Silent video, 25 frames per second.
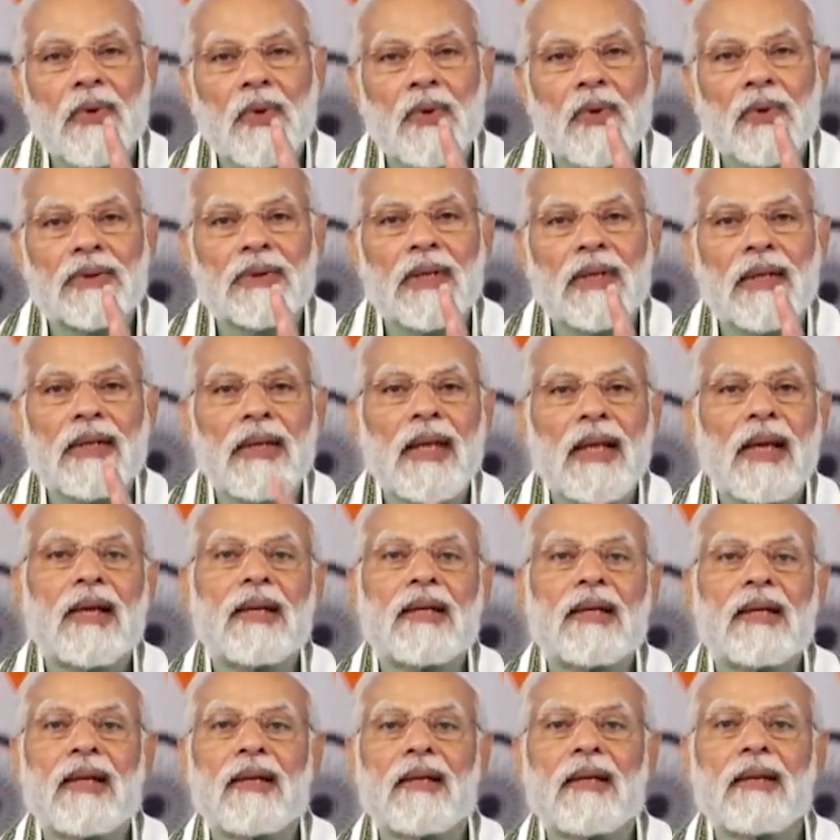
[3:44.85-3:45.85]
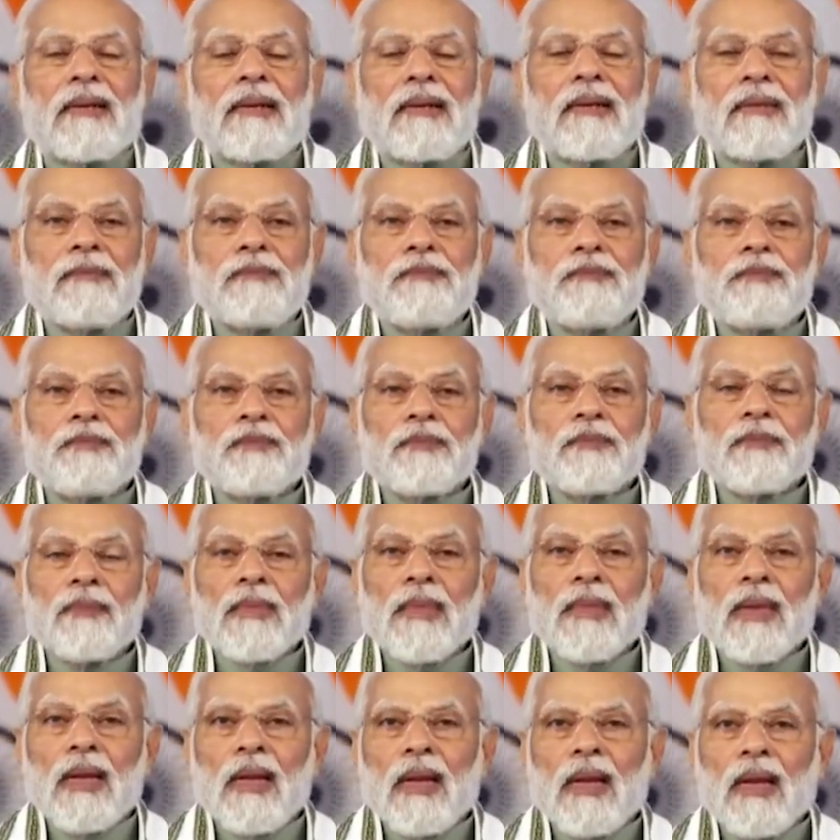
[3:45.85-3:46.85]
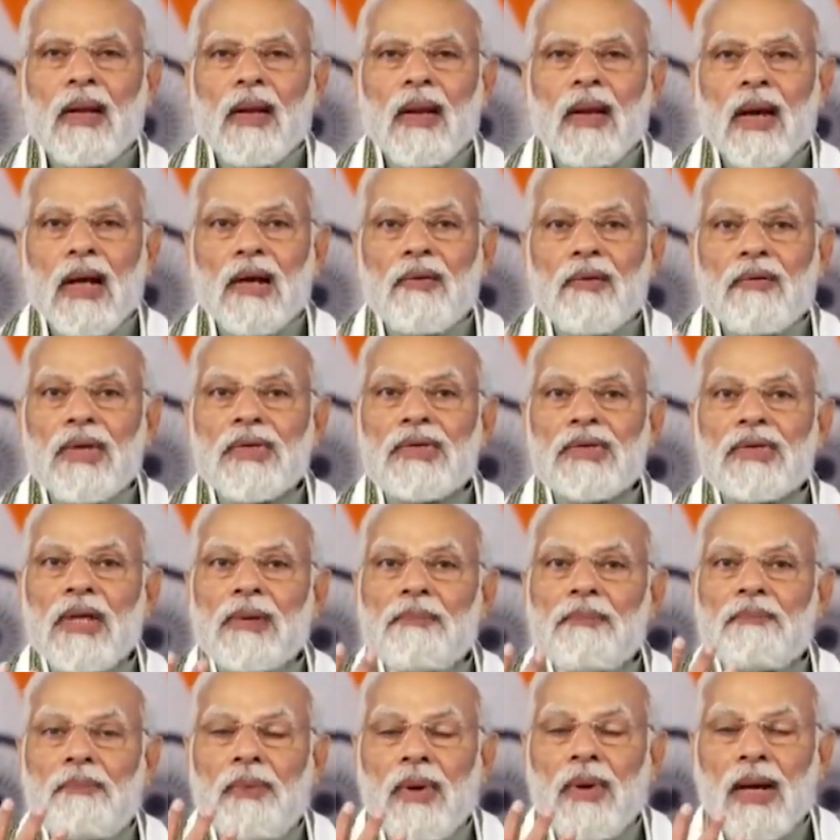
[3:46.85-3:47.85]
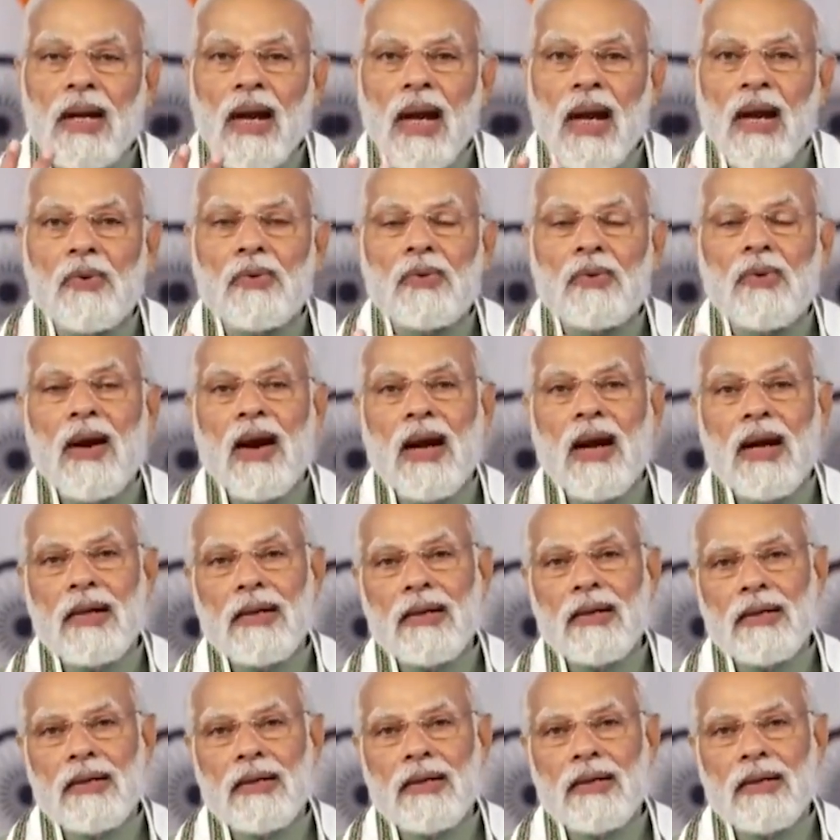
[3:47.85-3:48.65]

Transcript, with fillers: होते देखकर गर्व से भरा हुआ